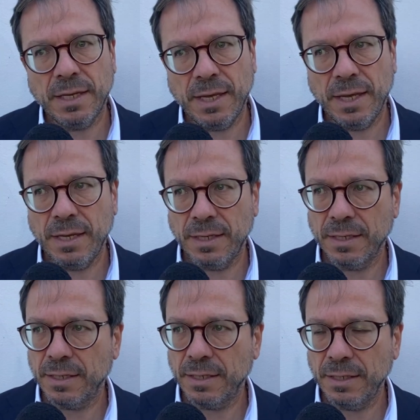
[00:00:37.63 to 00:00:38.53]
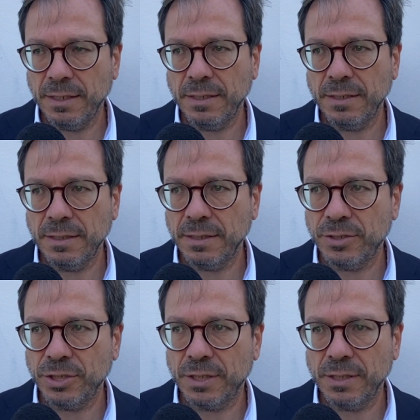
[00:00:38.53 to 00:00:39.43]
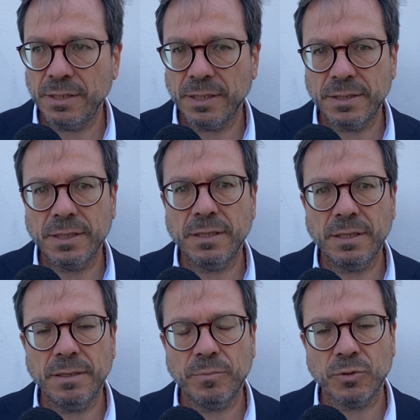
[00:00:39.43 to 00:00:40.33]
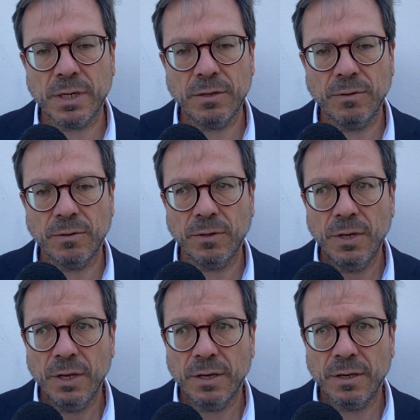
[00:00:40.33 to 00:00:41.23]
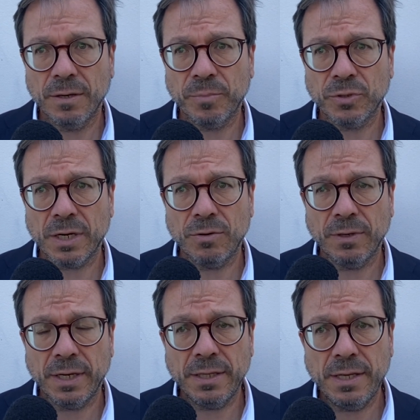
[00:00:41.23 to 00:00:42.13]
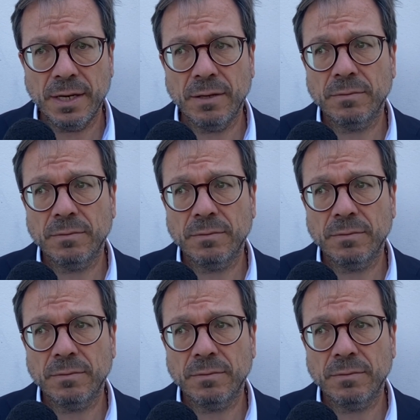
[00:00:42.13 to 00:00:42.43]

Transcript: e i cittadini quindi i residenti potranno, eh, potranno gradire.